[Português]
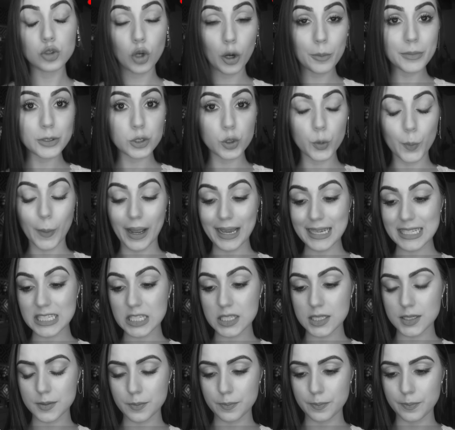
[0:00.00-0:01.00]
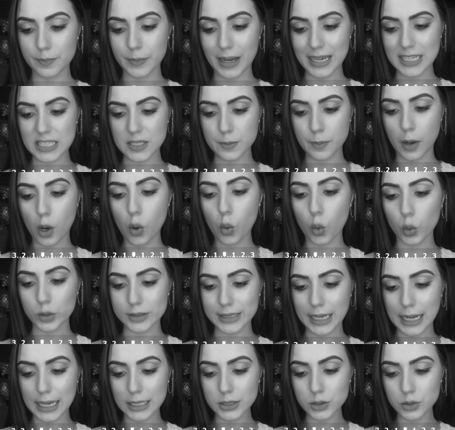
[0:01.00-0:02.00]
o nome do mais, mais mal
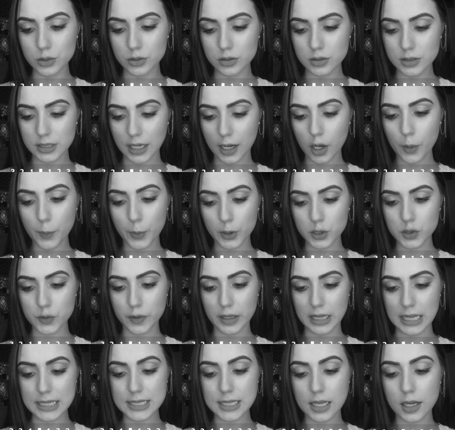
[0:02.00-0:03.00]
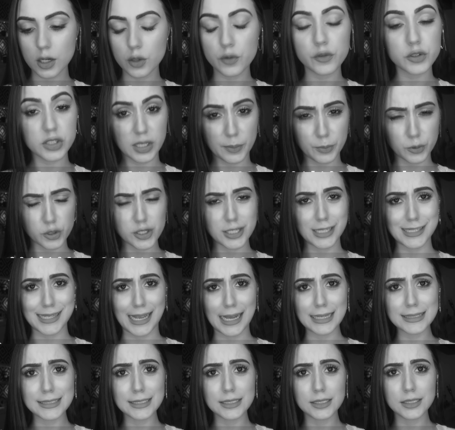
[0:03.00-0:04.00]
cotado? Será que eu posso falar? Será que eu não vou ser
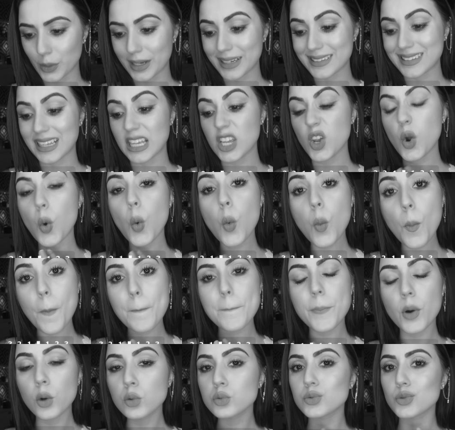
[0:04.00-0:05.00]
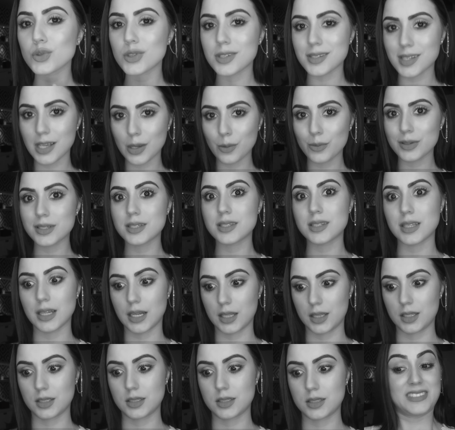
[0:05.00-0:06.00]
processada? Ele tem 1.5
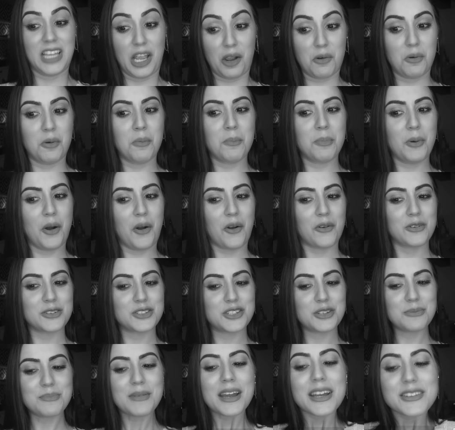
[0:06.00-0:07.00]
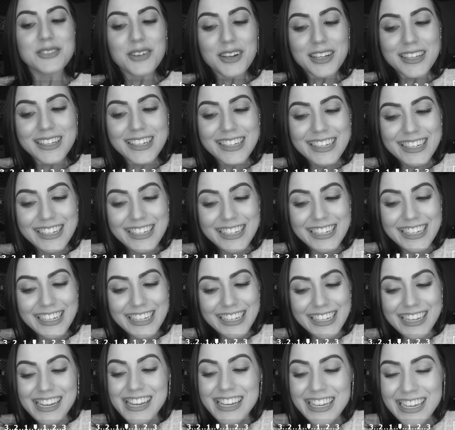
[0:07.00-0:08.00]
estrelas. Deu um pouco de medo
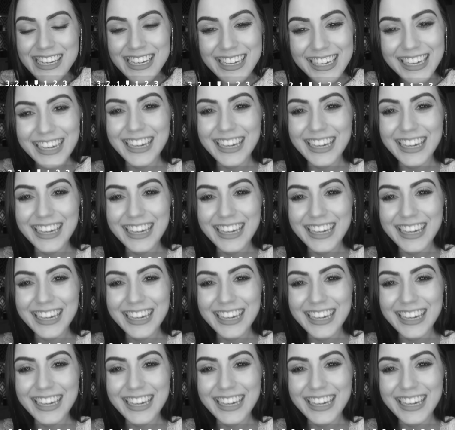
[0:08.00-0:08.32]
aqui.